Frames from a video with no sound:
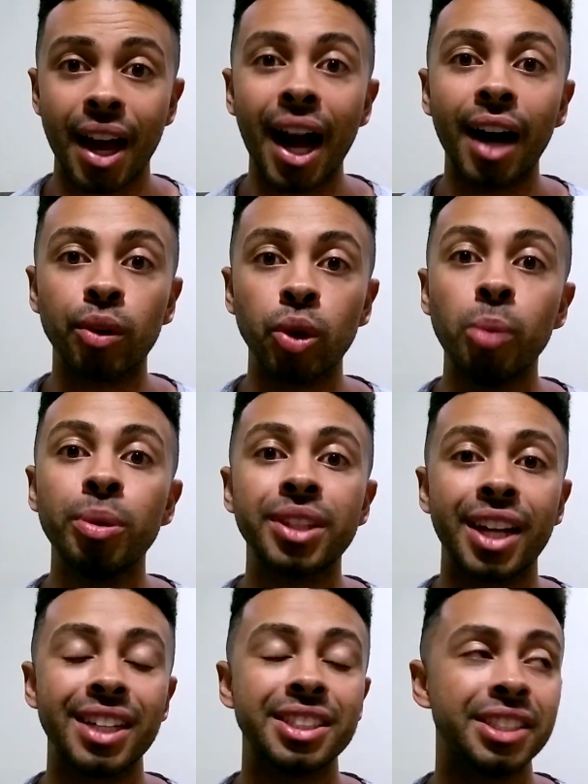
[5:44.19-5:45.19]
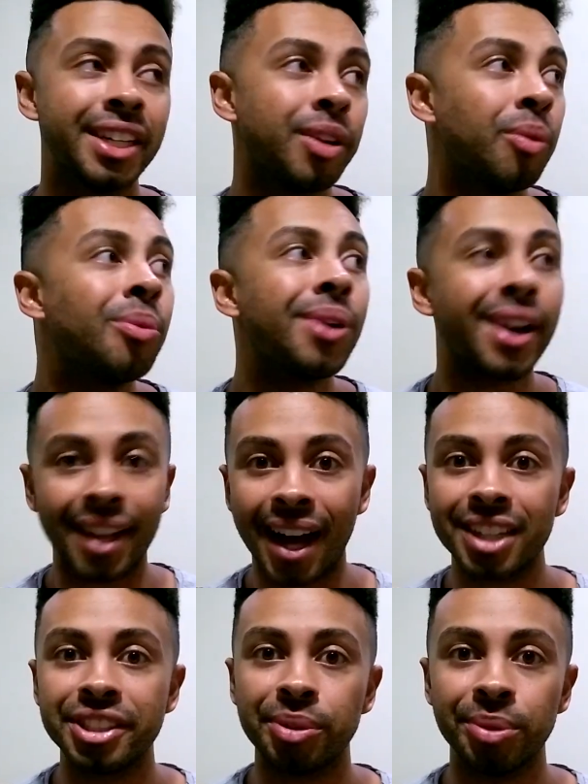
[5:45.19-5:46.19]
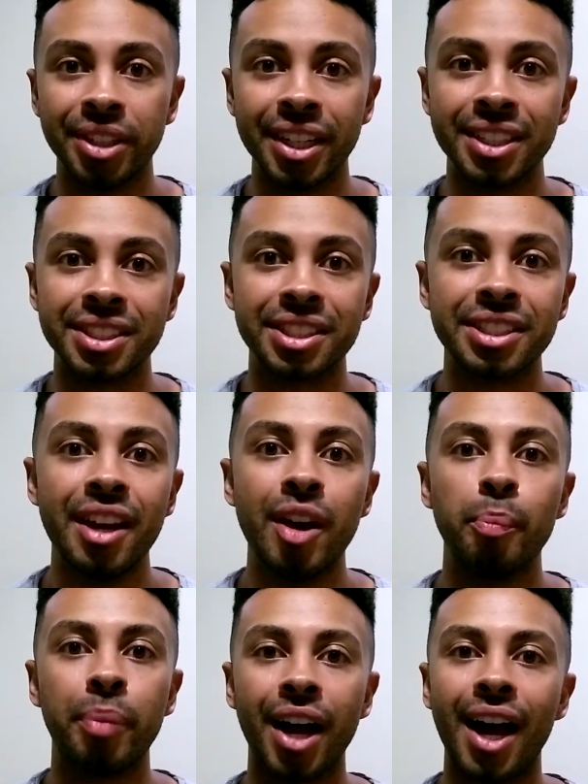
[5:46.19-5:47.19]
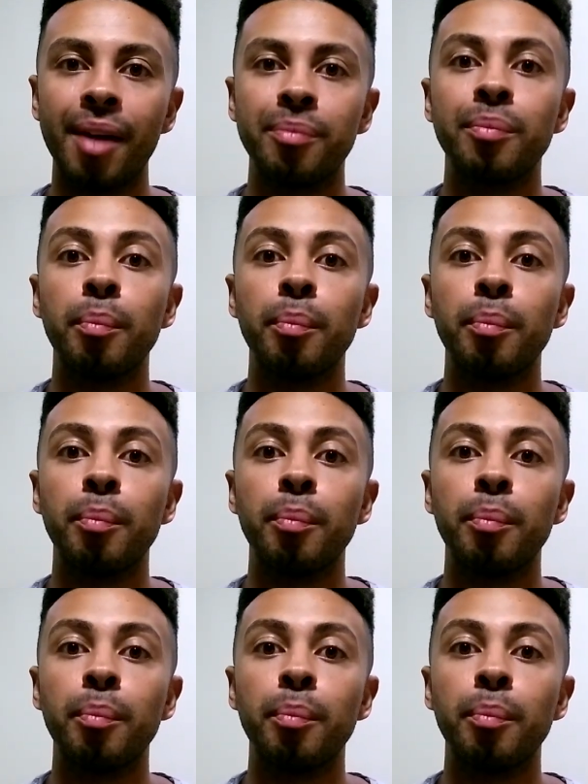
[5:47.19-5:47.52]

a Globo trazer um clássico desses para